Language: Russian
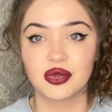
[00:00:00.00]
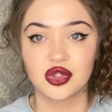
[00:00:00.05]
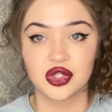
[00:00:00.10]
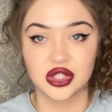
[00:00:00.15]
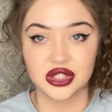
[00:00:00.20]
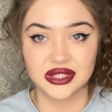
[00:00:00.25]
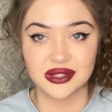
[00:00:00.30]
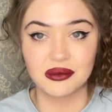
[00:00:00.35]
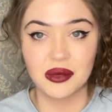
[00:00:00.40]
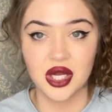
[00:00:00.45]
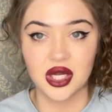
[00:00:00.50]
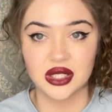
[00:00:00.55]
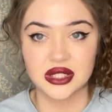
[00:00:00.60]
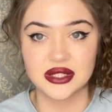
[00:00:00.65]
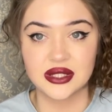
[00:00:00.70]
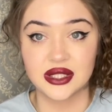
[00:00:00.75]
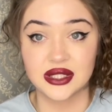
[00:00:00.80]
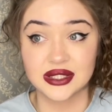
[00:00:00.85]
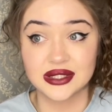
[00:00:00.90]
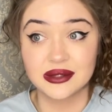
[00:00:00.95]
Она же сама
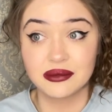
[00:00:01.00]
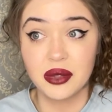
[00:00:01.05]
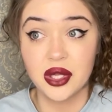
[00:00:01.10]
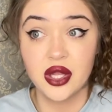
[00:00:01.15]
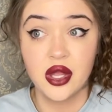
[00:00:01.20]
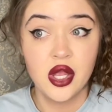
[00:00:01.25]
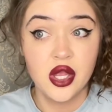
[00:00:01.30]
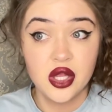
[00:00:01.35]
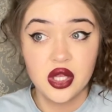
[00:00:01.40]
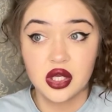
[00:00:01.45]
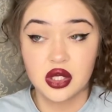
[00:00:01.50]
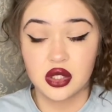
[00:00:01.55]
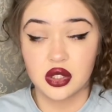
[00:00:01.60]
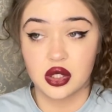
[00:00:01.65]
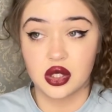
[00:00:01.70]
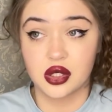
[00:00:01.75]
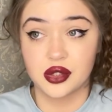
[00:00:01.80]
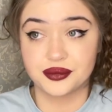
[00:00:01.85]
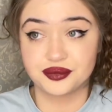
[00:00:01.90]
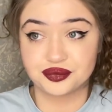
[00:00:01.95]
хотела, она сама,
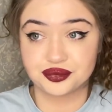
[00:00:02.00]
э,